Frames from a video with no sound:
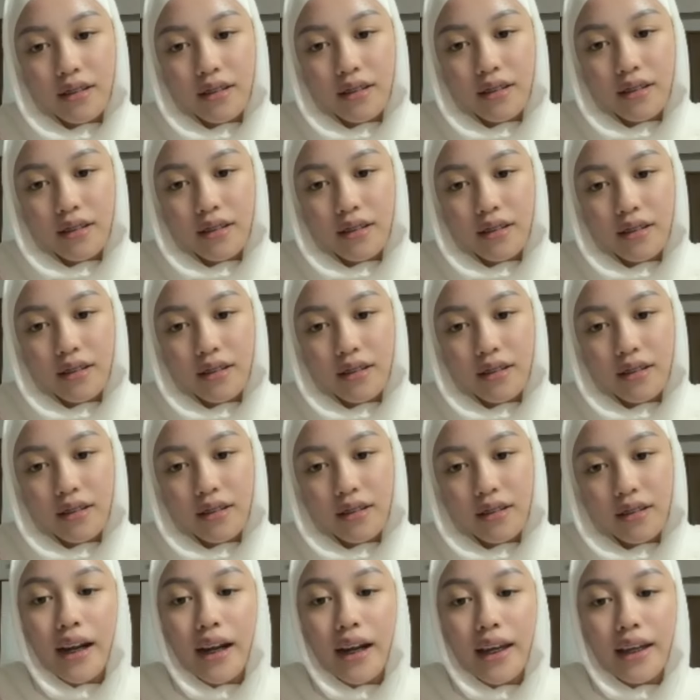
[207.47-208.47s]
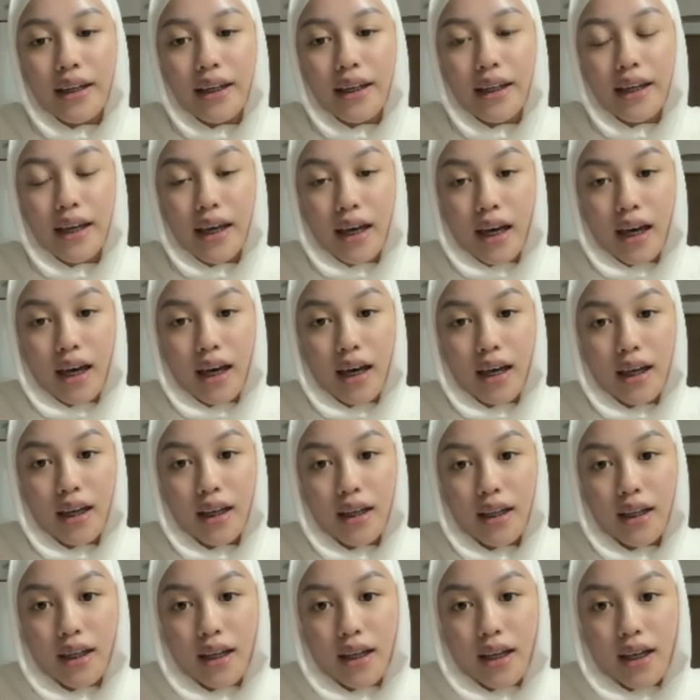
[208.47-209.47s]
Nggak tahu, mungkin karena ini ya.
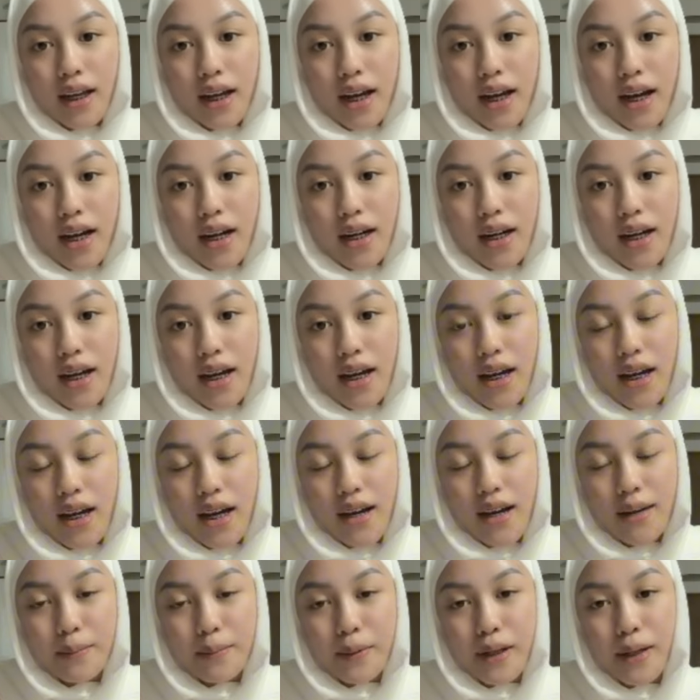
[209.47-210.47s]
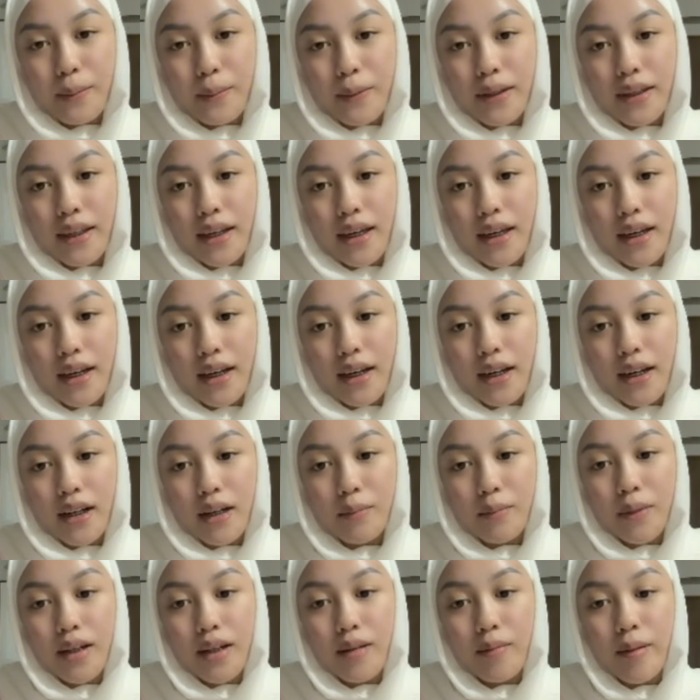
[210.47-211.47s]
Karena apa namanya?
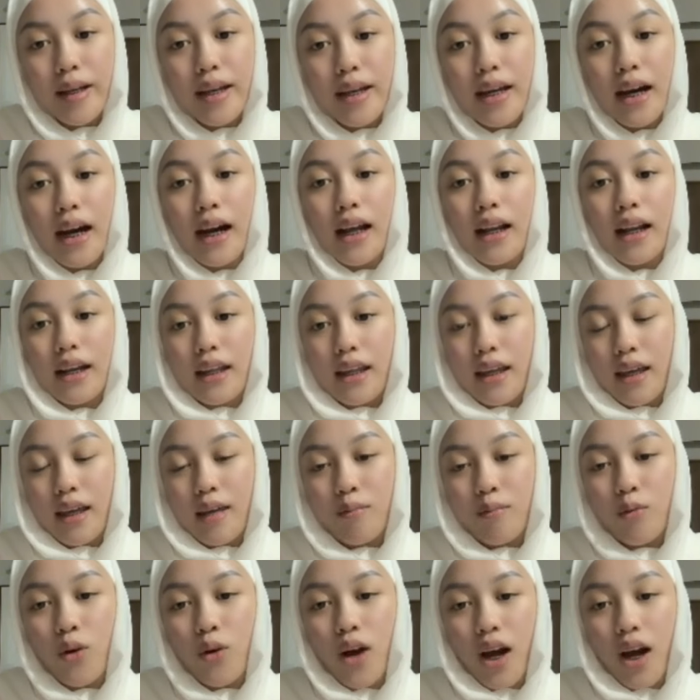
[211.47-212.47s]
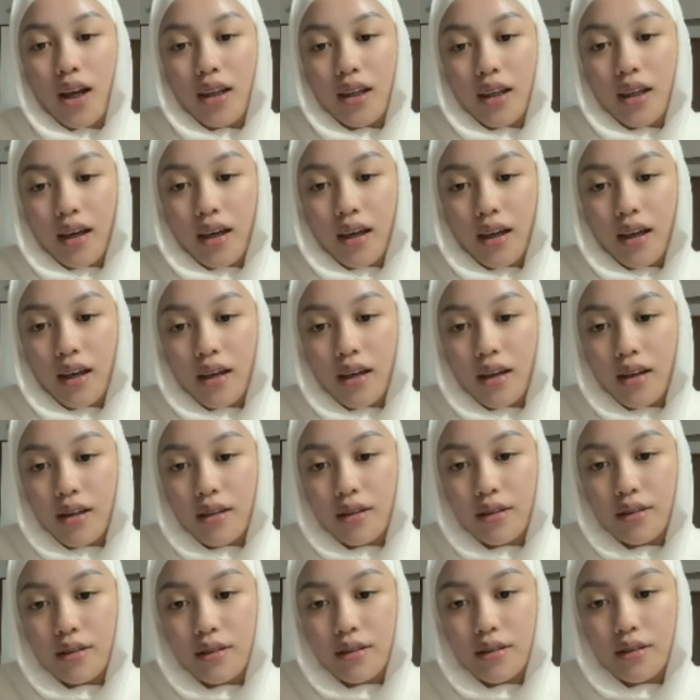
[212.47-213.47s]
Karena beda-beda kali
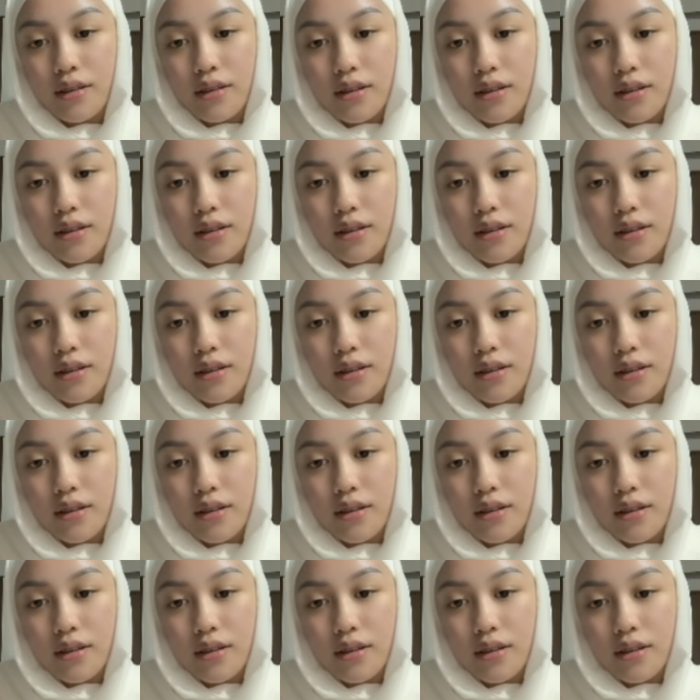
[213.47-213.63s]
mukanya.